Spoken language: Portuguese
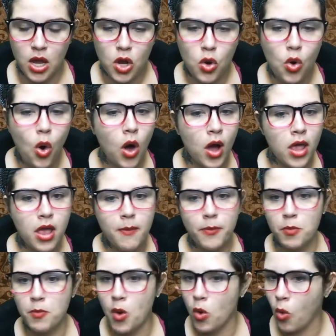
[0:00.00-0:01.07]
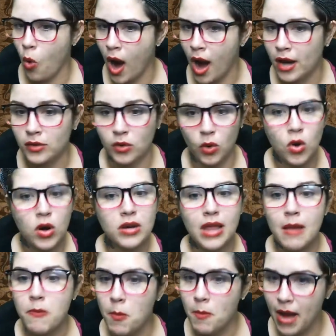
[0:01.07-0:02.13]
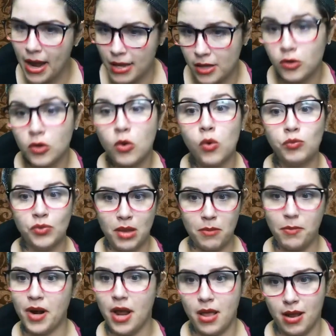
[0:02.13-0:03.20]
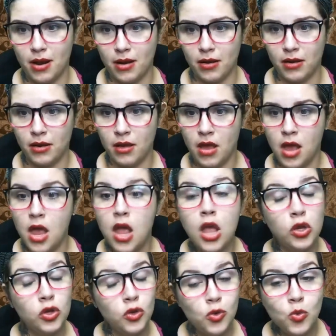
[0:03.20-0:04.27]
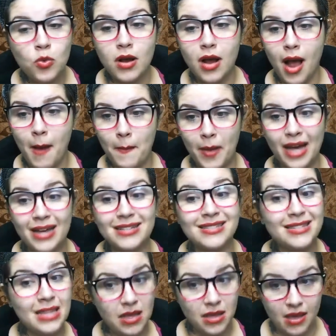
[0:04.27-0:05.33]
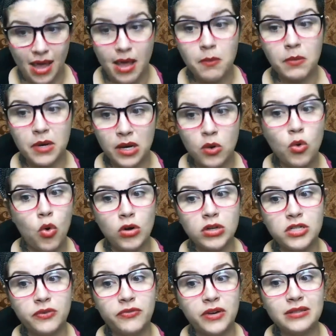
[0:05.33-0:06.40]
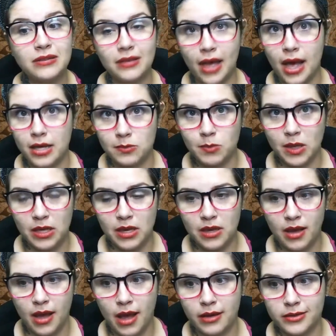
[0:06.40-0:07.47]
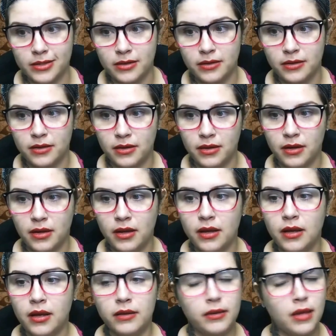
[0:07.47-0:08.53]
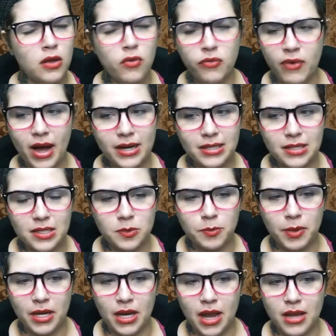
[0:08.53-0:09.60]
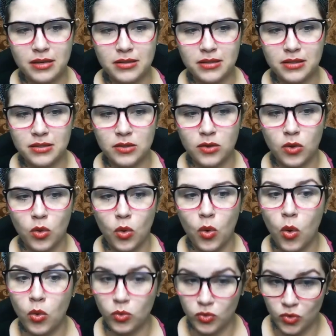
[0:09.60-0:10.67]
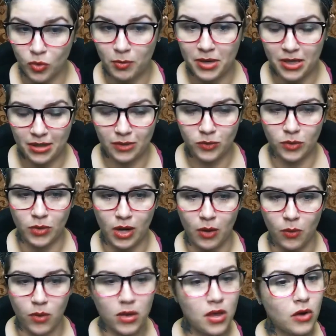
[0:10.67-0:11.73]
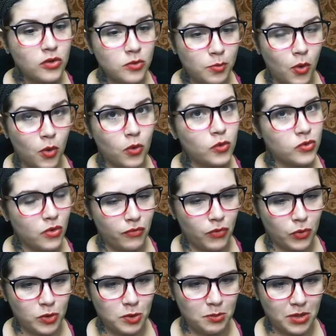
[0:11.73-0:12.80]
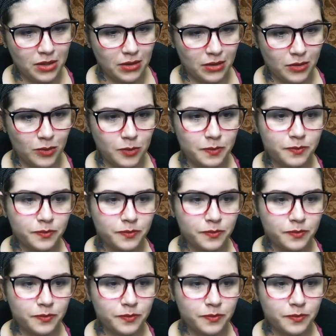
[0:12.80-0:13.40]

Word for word: Corri pro meu quarto, acordei meu marido e contei para ele. Nunca mais ninguém brincou de fantasma aqui em casa. Tenho várias experiências com o sobrenatural e aos poucos eu vou te mandando.